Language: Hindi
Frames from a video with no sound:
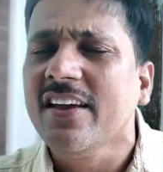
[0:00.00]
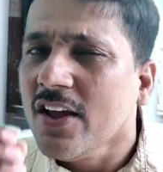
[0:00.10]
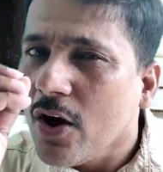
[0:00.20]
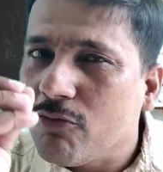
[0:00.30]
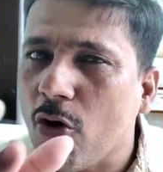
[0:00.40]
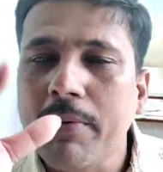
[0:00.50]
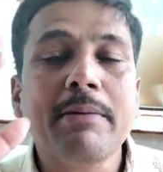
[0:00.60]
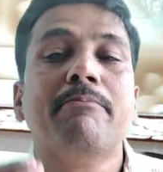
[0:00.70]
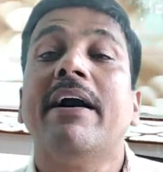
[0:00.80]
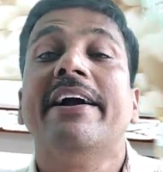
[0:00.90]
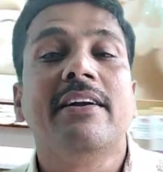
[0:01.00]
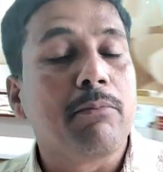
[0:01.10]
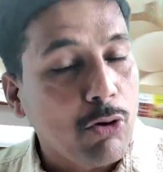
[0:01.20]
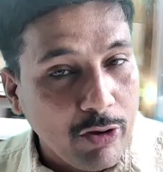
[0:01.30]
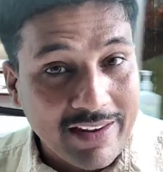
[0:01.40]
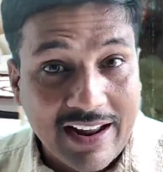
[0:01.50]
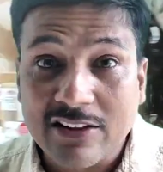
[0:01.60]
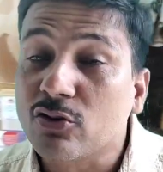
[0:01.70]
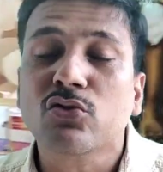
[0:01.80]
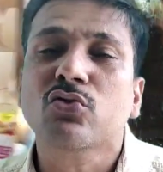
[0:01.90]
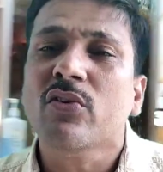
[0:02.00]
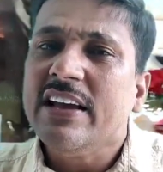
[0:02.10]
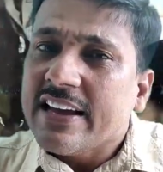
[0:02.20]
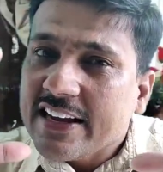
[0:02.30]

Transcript: किए वो भी माइंड ब्लोइंग रहा तो दोस्तों